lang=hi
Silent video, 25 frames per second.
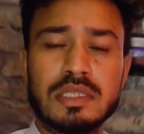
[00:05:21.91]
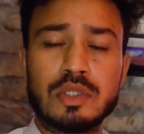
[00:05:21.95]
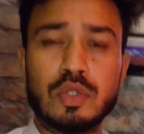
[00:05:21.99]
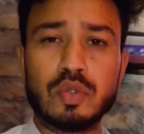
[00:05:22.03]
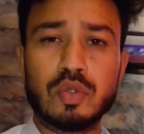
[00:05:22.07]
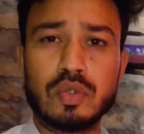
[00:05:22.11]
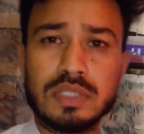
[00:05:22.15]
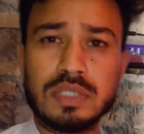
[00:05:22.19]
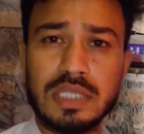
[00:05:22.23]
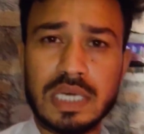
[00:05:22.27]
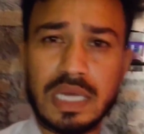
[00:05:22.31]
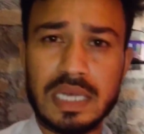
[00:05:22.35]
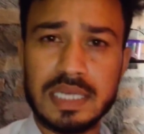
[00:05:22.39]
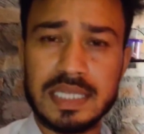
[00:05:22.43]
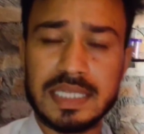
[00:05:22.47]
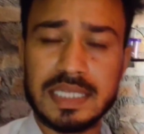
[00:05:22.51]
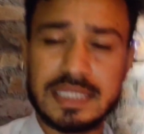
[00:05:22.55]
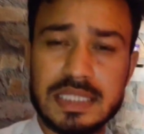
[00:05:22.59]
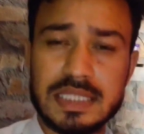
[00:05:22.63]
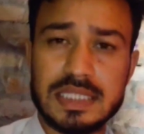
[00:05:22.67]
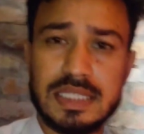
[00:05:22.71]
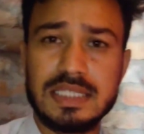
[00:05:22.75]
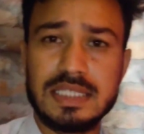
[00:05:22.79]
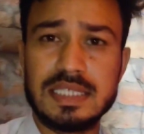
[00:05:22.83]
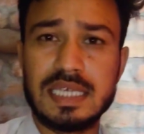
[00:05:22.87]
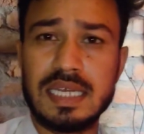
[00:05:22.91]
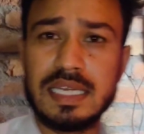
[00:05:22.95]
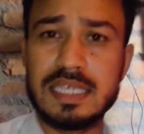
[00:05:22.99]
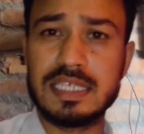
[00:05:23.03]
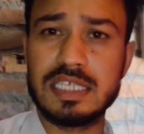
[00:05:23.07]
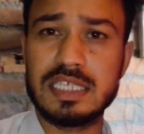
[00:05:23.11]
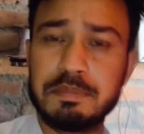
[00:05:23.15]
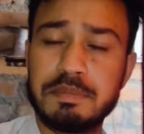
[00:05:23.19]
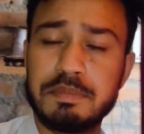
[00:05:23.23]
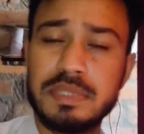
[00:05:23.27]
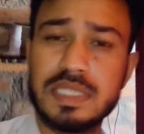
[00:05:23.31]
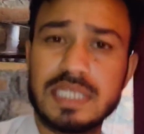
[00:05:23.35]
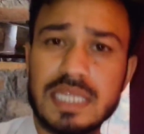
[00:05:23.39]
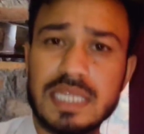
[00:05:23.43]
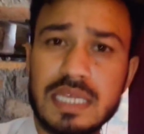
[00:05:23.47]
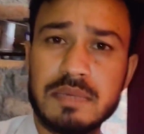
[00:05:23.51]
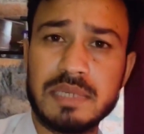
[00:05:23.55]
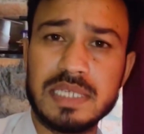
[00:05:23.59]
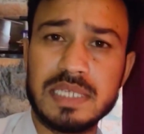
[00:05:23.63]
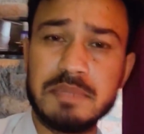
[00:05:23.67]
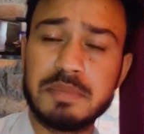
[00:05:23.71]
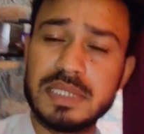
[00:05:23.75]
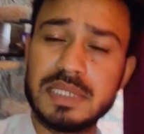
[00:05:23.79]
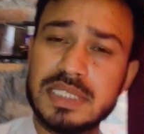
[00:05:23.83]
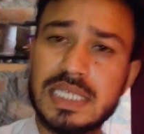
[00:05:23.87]
दूध डाल के चीनी डाल के जब पीते हैं
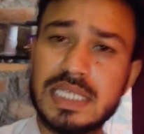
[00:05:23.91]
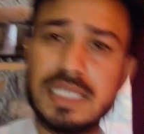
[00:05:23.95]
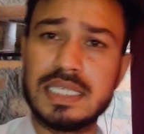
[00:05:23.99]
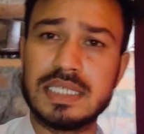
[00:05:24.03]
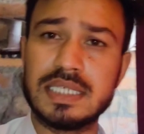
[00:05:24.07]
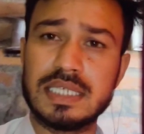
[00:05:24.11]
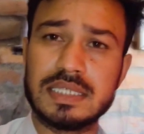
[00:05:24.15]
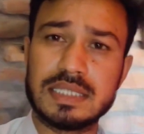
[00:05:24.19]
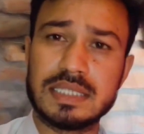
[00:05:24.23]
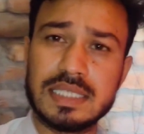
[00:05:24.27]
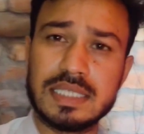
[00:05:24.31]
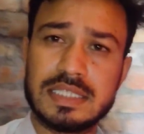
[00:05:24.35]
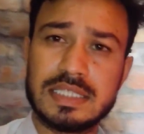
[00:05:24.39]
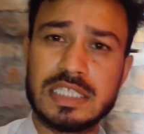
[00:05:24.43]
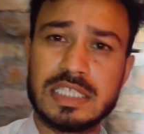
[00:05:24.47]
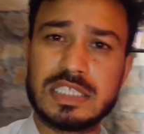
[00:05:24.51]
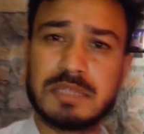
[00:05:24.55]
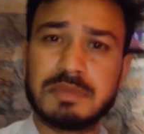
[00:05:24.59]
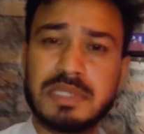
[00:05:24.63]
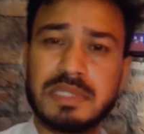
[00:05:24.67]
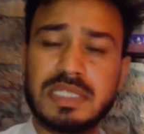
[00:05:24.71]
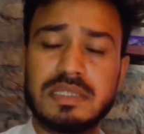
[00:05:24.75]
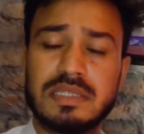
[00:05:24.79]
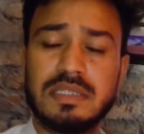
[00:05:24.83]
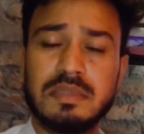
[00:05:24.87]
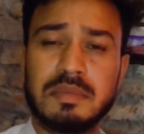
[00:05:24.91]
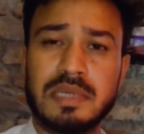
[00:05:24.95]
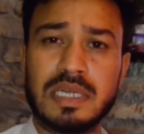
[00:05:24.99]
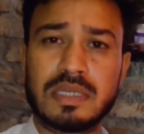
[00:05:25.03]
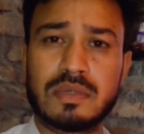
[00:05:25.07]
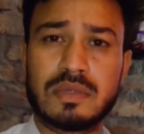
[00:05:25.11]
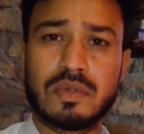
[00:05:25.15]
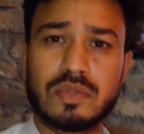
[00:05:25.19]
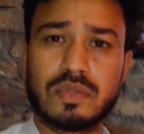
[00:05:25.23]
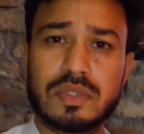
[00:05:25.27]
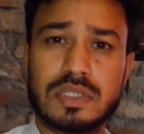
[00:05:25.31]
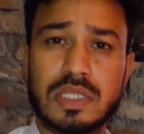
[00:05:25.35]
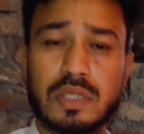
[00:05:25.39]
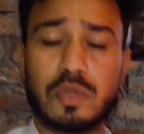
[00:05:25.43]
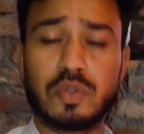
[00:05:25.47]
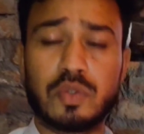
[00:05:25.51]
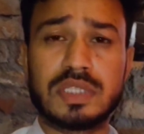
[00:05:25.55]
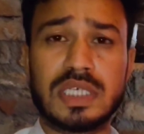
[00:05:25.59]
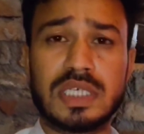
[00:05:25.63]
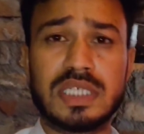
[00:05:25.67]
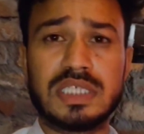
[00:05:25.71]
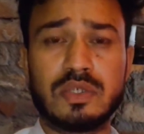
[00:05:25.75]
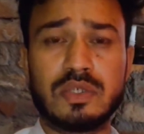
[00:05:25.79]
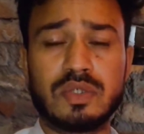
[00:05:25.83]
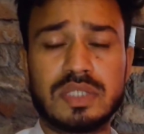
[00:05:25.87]
भाई मज़ा ही आ जाता है सच में दिमाग को
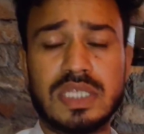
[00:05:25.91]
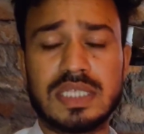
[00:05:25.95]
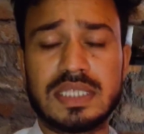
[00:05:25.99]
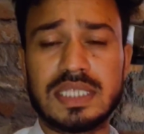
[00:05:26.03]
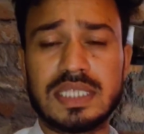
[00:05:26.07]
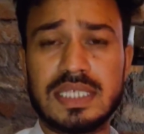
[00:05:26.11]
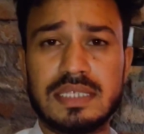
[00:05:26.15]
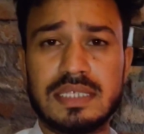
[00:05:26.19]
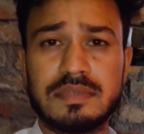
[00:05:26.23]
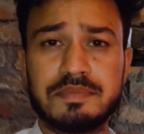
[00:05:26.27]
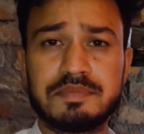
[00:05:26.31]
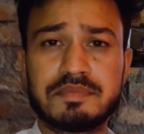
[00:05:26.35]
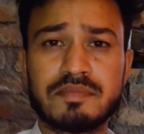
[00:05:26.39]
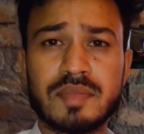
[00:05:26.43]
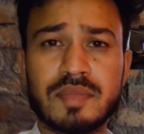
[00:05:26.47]
तरोताज़ा हो जाता है